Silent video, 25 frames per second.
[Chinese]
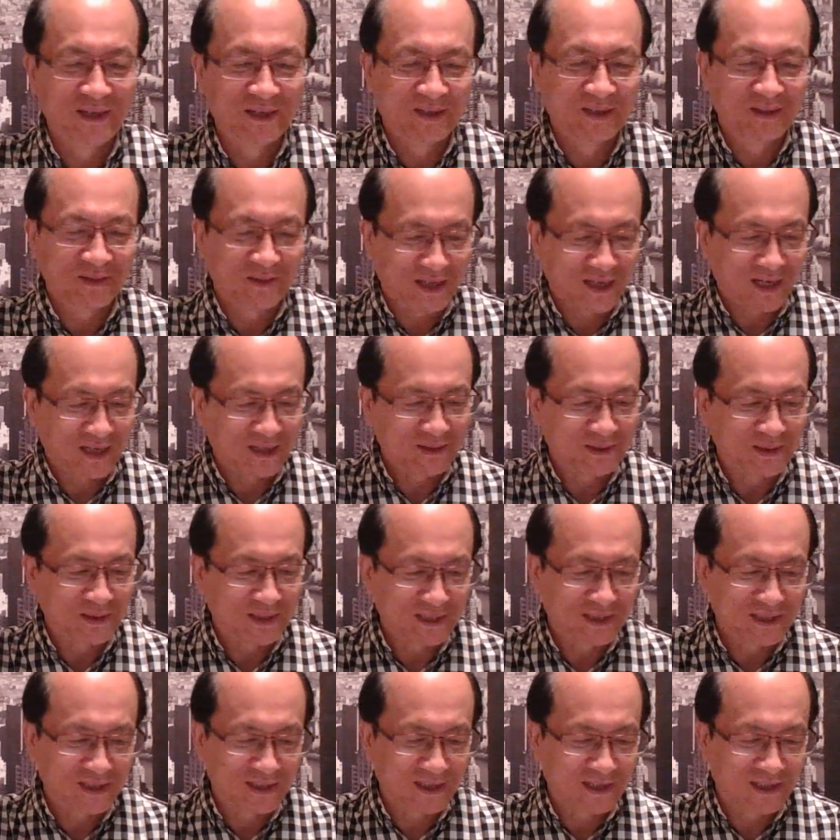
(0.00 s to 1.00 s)
我看了这
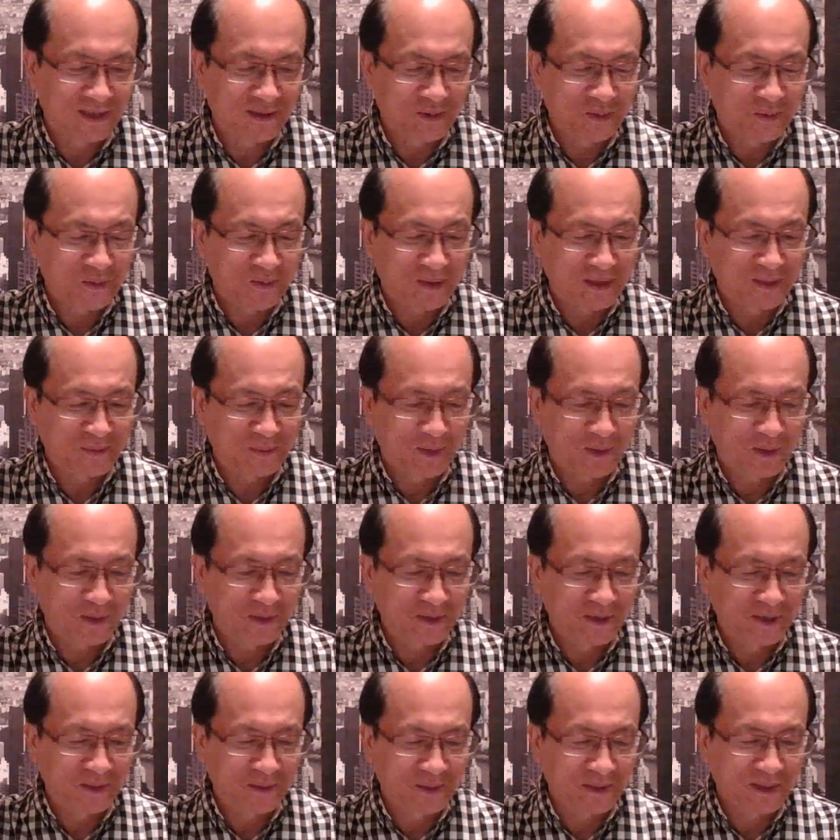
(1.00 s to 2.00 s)
些有关朴
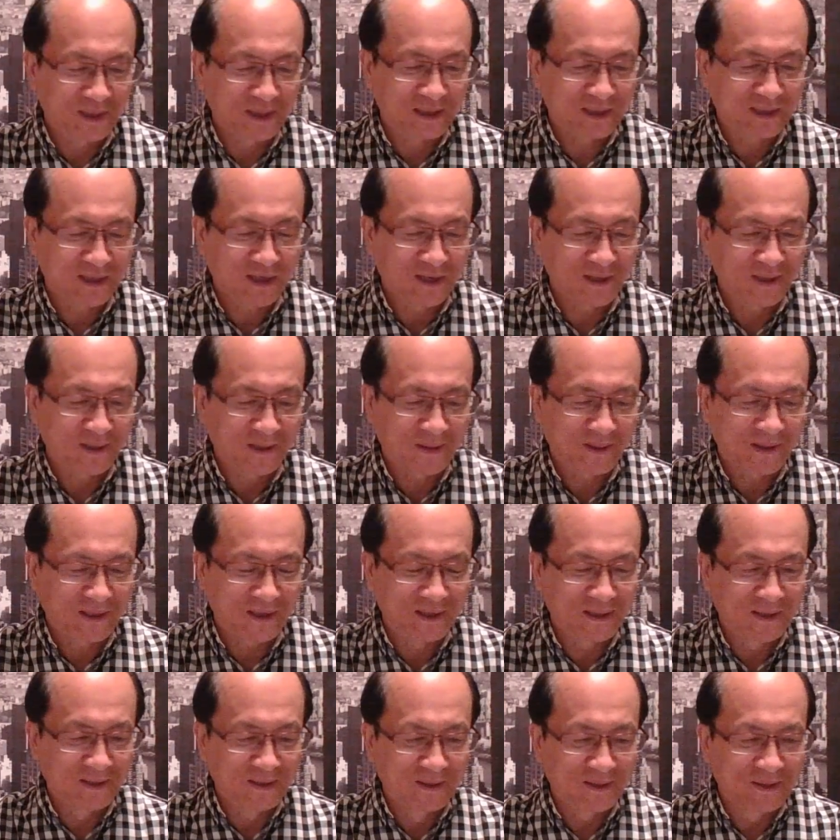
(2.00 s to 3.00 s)
槿惠的材料
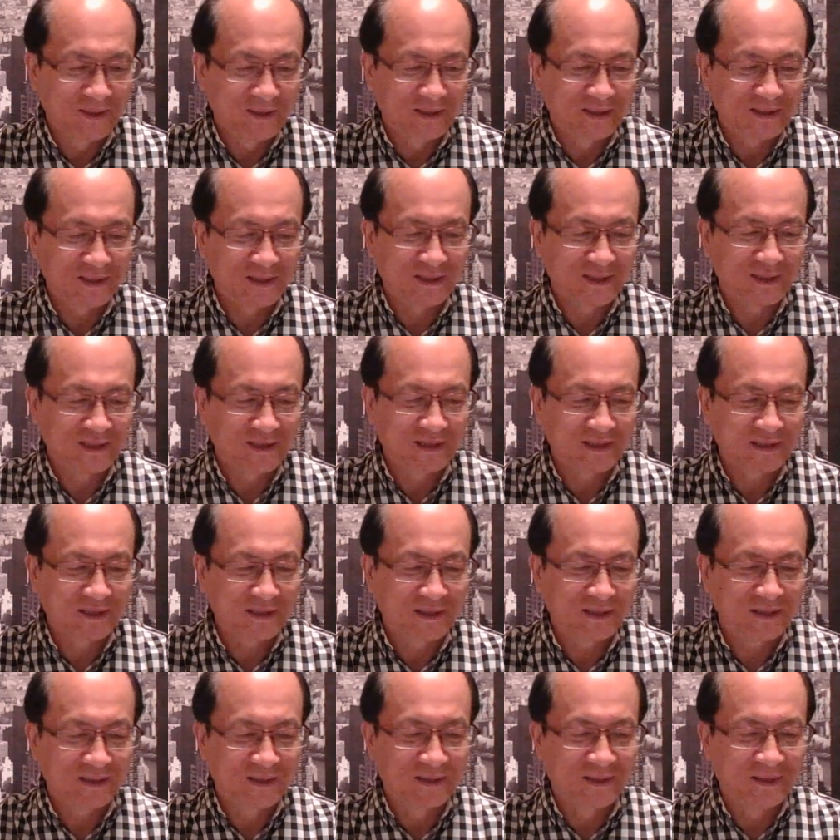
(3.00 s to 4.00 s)
啊，也真
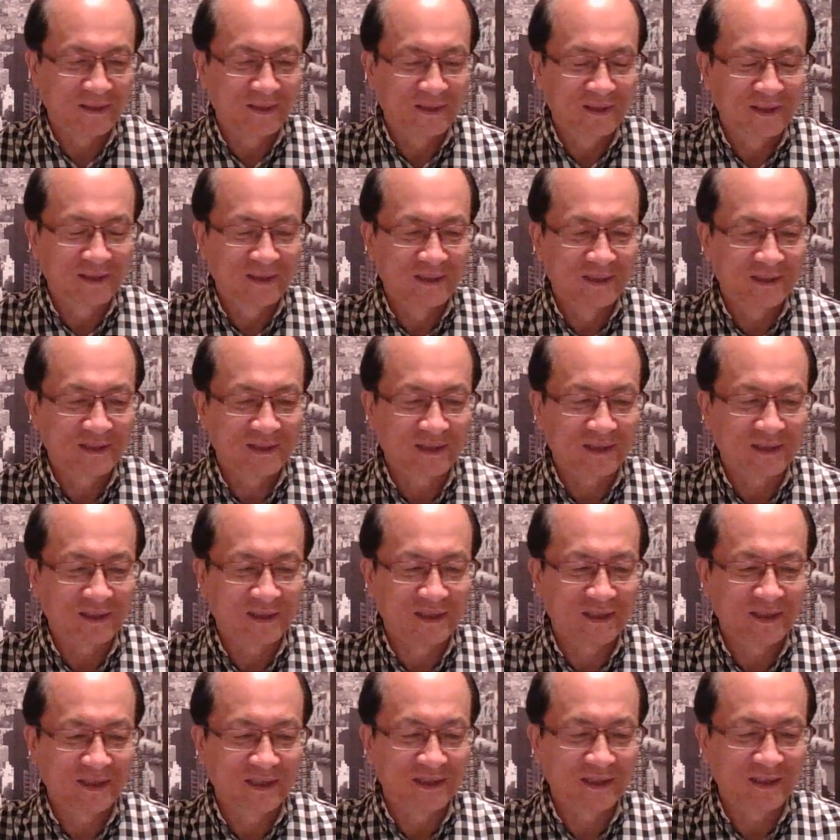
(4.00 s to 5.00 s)
是这个
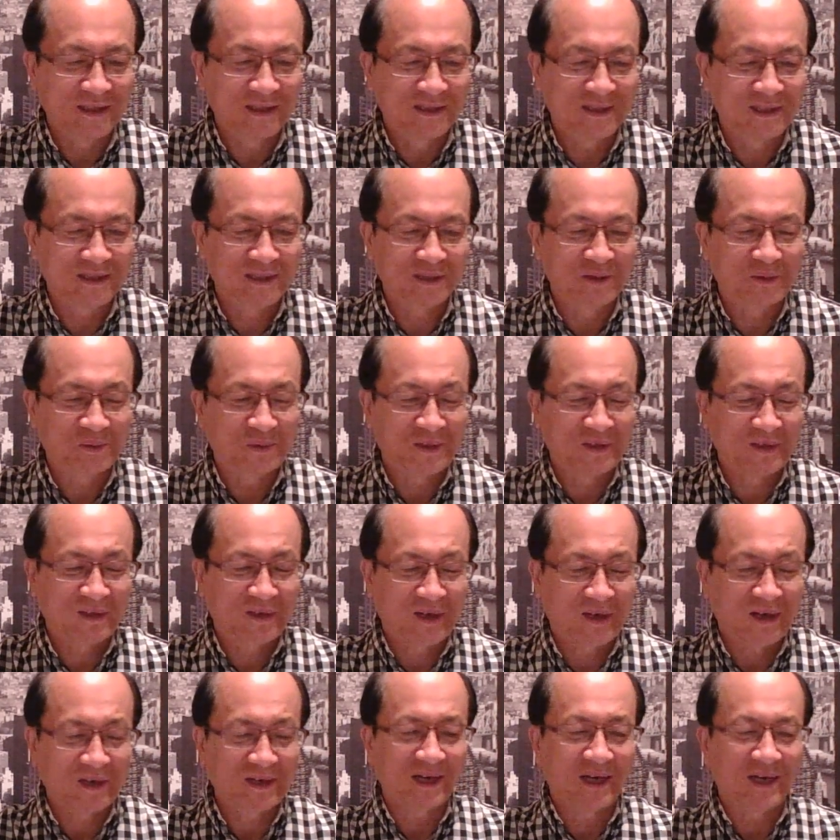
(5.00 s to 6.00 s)
心里也极度的
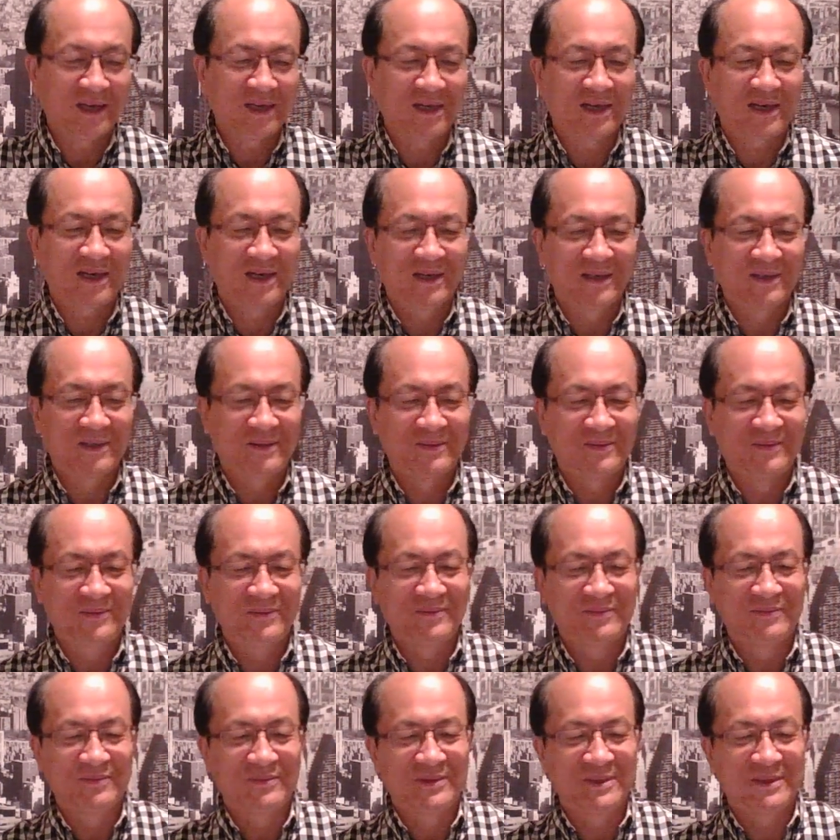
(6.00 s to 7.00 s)
感慨啊。
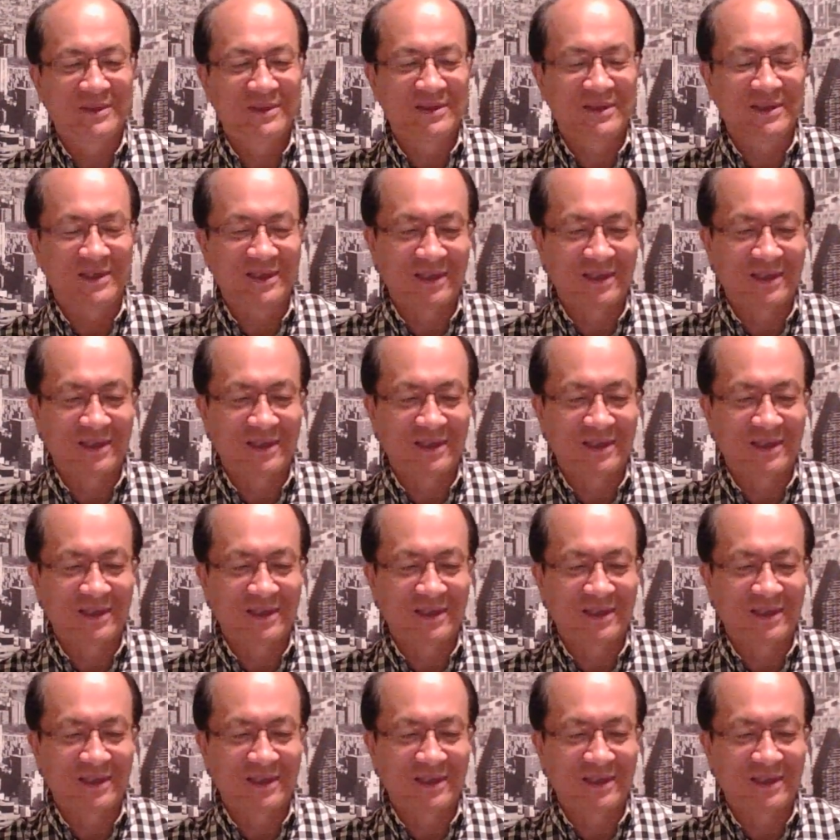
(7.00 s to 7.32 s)
这